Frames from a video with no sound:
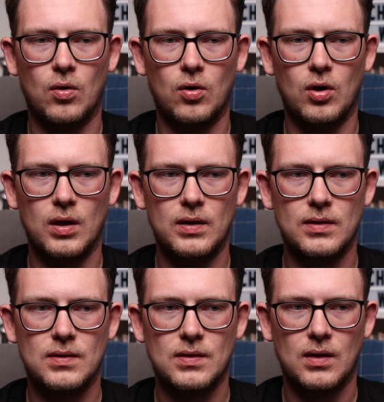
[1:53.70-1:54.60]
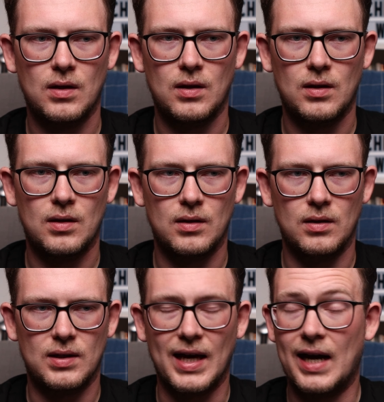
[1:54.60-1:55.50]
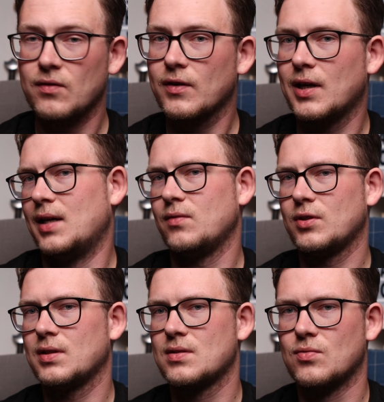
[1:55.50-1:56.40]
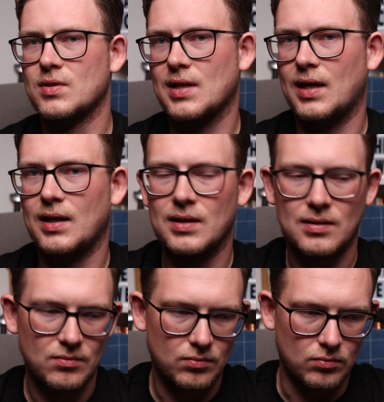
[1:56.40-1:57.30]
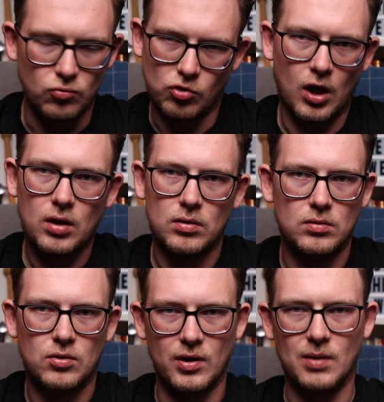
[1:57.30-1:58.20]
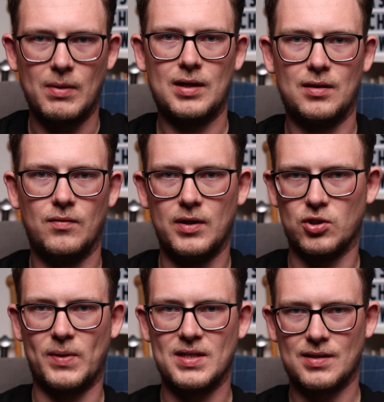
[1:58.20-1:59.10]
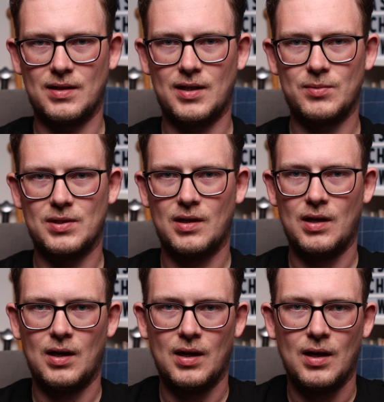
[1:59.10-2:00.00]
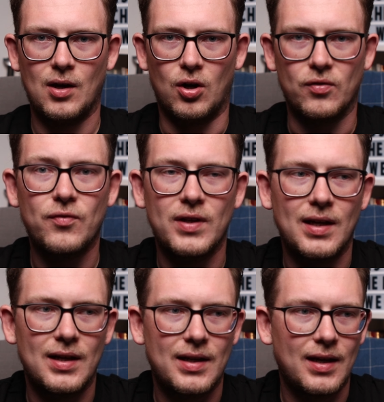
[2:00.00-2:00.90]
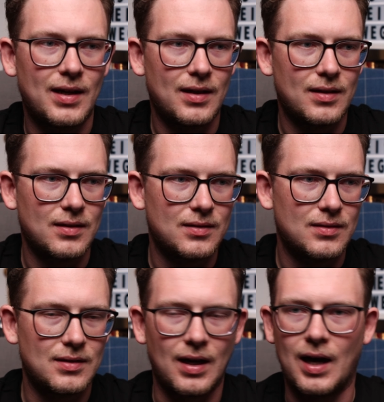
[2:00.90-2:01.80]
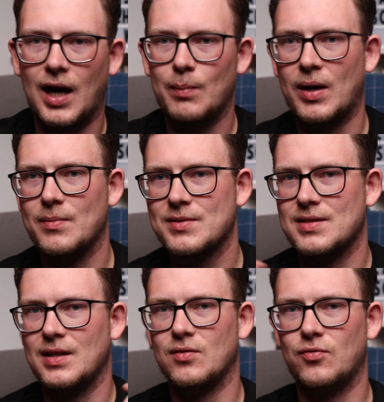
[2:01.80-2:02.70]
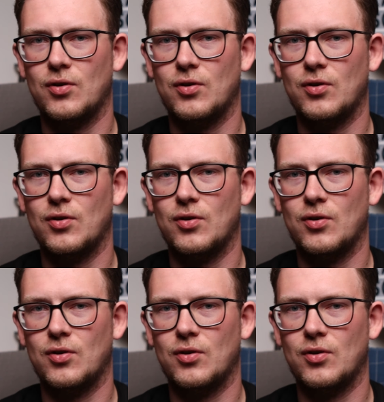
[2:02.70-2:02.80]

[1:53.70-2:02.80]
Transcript: Und die einfache Antwort dazu ist eigentlich, ja, könnt ihr machen, wenn ihr Spaß dran habt. Oft wird ja der a szene